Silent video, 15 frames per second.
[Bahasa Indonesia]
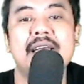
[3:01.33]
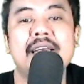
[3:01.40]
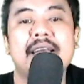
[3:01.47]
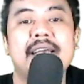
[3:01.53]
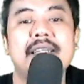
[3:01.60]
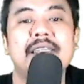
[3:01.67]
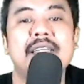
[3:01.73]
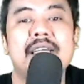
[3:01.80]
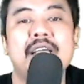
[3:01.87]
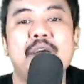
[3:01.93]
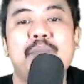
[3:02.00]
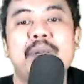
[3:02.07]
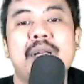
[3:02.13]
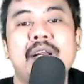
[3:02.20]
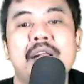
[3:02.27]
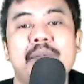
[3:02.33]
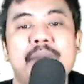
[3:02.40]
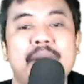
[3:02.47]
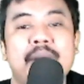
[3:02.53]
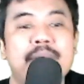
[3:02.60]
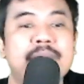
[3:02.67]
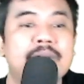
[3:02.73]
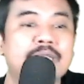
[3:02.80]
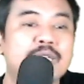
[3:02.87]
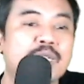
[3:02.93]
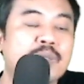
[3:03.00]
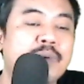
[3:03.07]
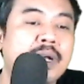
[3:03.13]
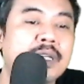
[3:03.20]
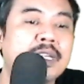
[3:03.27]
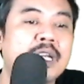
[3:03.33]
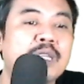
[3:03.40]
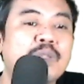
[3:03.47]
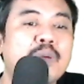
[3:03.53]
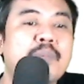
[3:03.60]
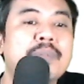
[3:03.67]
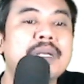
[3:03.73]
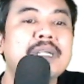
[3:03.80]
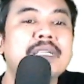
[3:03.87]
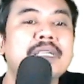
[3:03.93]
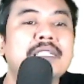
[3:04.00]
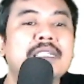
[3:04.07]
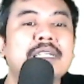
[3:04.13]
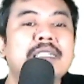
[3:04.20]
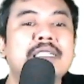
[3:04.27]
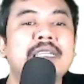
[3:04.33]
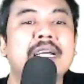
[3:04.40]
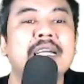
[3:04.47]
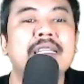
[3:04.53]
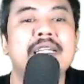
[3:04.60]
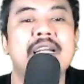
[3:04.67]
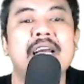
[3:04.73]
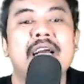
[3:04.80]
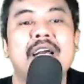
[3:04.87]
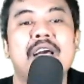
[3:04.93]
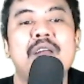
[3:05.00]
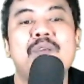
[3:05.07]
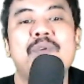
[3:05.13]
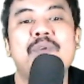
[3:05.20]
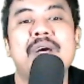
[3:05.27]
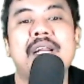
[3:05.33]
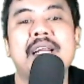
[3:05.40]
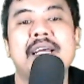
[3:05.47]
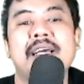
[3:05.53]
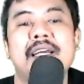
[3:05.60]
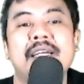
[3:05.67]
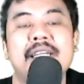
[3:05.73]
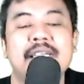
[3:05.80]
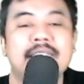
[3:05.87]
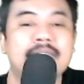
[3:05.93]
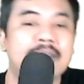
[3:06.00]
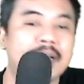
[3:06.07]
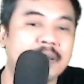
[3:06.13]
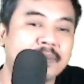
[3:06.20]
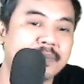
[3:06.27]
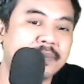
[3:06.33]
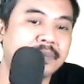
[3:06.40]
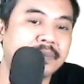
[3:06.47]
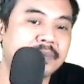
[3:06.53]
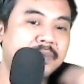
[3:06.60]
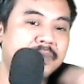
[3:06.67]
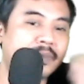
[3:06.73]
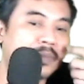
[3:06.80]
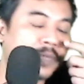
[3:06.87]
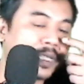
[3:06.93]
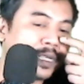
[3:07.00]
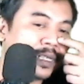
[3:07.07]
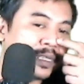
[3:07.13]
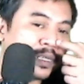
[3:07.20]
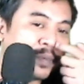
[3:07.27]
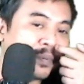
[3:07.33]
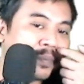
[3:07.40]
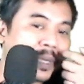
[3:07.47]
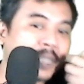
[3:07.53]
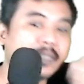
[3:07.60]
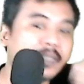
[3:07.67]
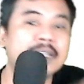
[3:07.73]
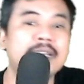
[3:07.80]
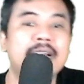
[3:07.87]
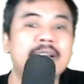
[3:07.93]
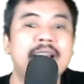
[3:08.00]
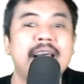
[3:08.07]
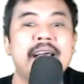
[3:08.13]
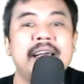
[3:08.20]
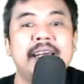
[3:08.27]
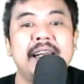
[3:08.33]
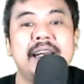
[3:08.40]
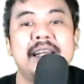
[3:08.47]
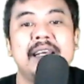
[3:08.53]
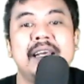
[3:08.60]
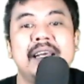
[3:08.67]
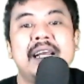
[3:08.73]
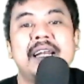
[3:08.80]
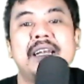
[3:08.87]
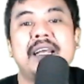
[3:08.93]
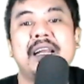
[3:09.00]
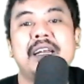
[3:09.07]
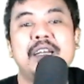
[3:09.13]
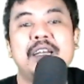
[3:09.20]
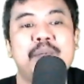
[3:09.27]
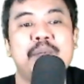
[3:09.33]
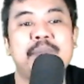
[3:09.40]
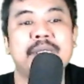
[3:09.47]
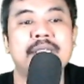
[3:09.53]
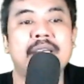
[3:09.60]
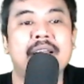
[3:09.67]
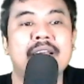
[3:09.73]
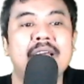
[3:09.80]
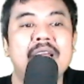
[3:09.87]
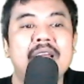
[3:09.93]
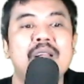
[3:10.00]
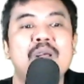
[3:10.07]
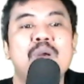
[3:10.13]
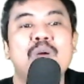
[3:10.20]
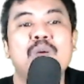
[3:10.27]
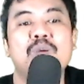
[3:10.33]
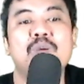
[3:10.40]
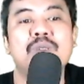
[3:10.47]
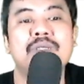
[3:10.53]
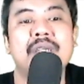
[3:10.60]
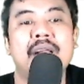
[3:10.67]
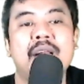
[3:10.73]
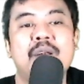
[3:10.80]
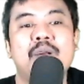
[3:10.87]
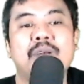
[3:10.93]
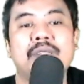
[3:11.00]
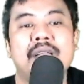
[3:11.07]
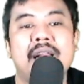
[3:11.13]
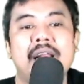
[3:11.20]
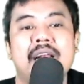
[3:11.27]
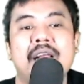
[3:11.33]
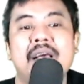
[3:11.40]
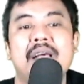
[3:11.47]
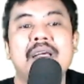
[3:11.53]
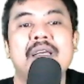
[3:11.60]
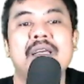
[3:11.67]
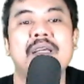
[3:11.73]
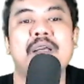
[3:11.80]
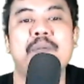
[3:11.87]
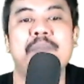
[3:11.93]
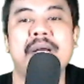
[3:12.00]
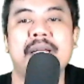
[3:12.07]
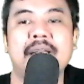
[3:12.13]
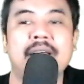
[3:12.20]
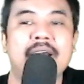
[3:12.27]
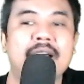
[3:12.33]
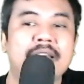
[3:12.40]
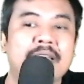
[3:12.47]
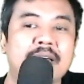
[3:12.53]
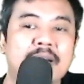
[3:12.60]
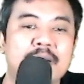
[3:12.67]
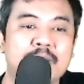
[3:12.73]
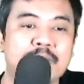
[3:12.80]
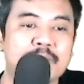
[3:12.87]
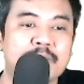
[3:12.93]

ketika menerima beasiswa yaitu mensejahterakan warga desa. Tempat saya lahir dan dibesarkan ujar dokter Ana kepada ayahku.